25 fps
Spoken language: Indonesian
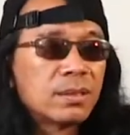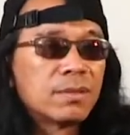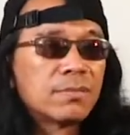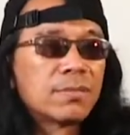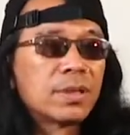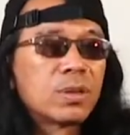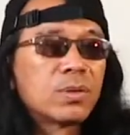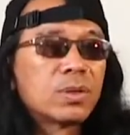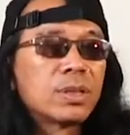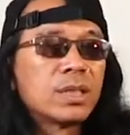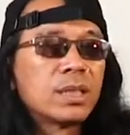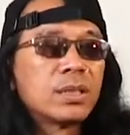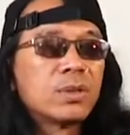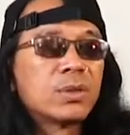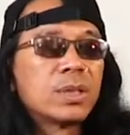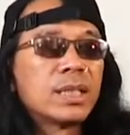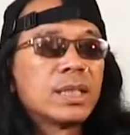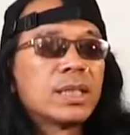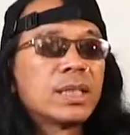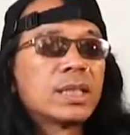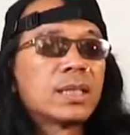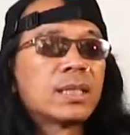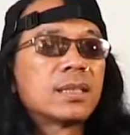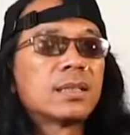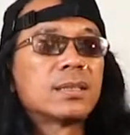frekuensi
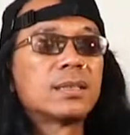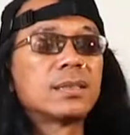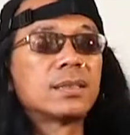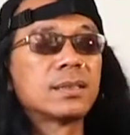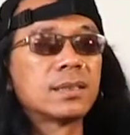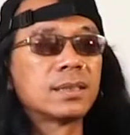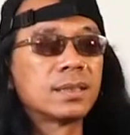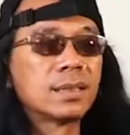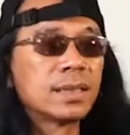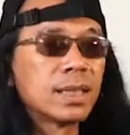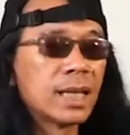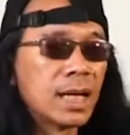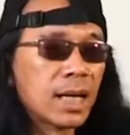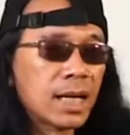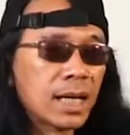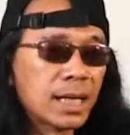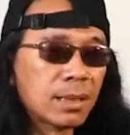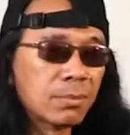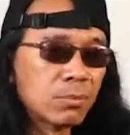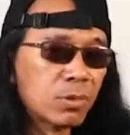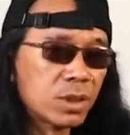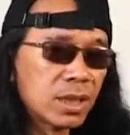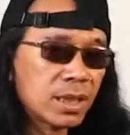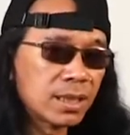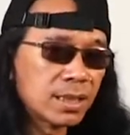tuningnya nggak
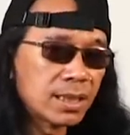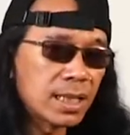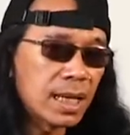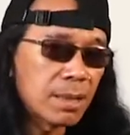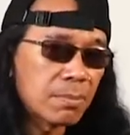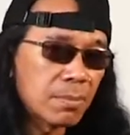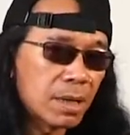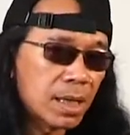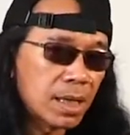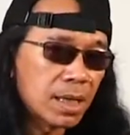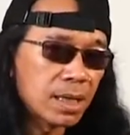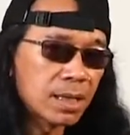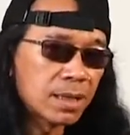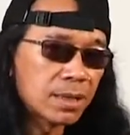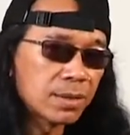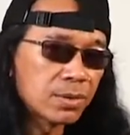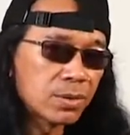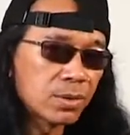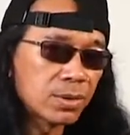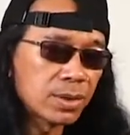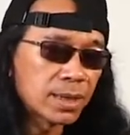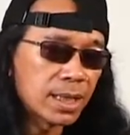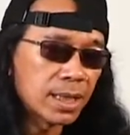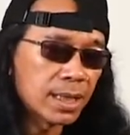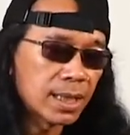akan mungkin sama.
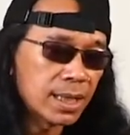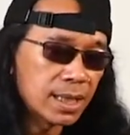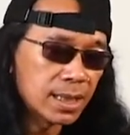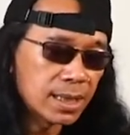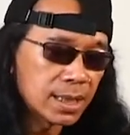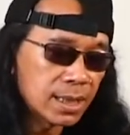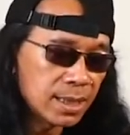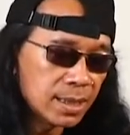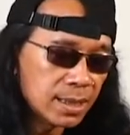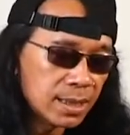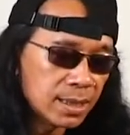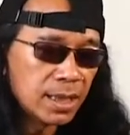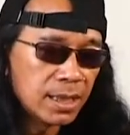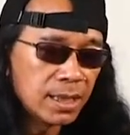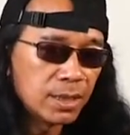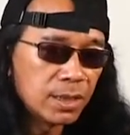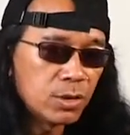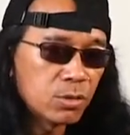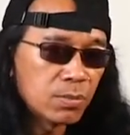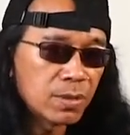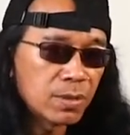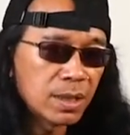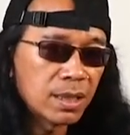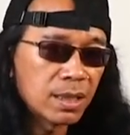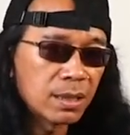So sekali lagi ini
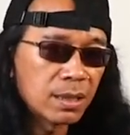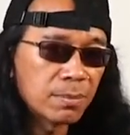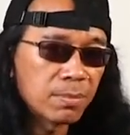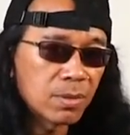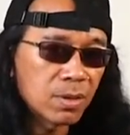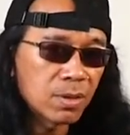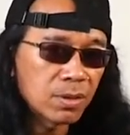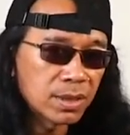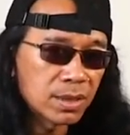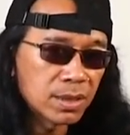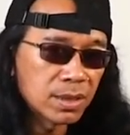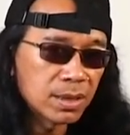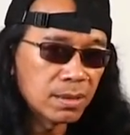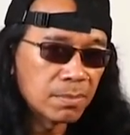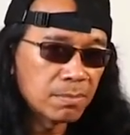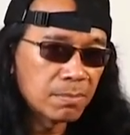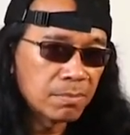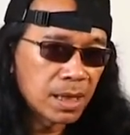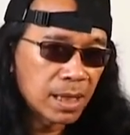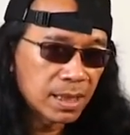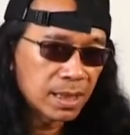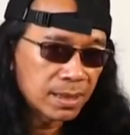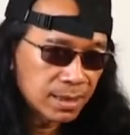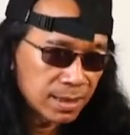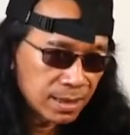cuma
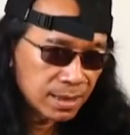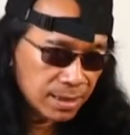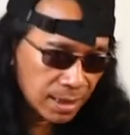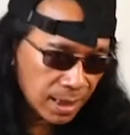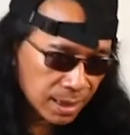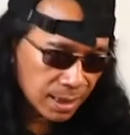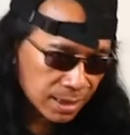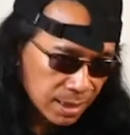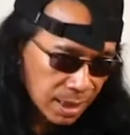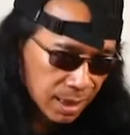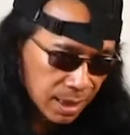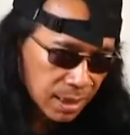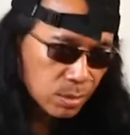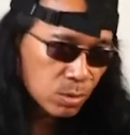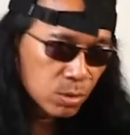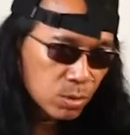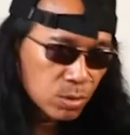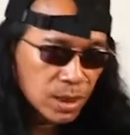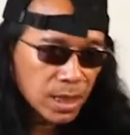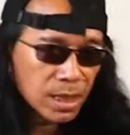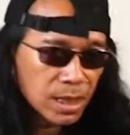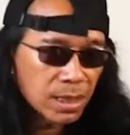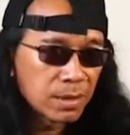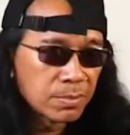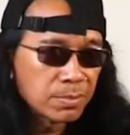aproksimasi saja,
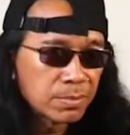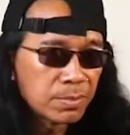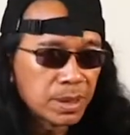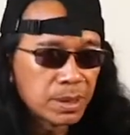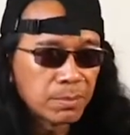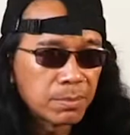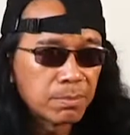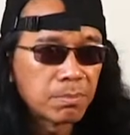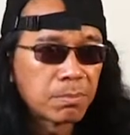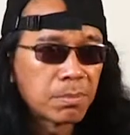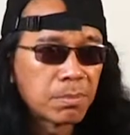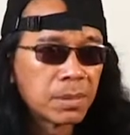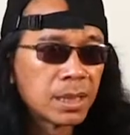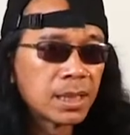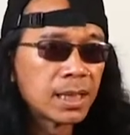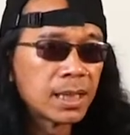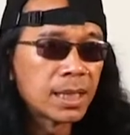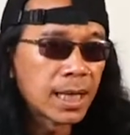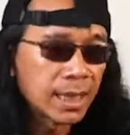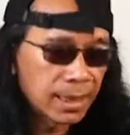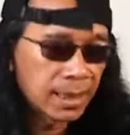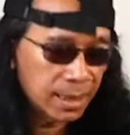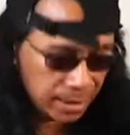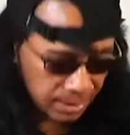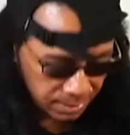kurang lebih
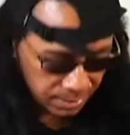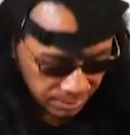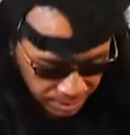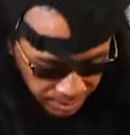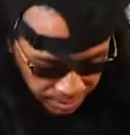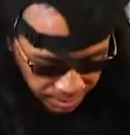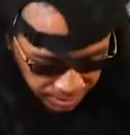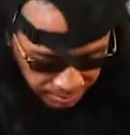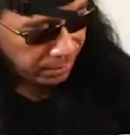mendekati, right?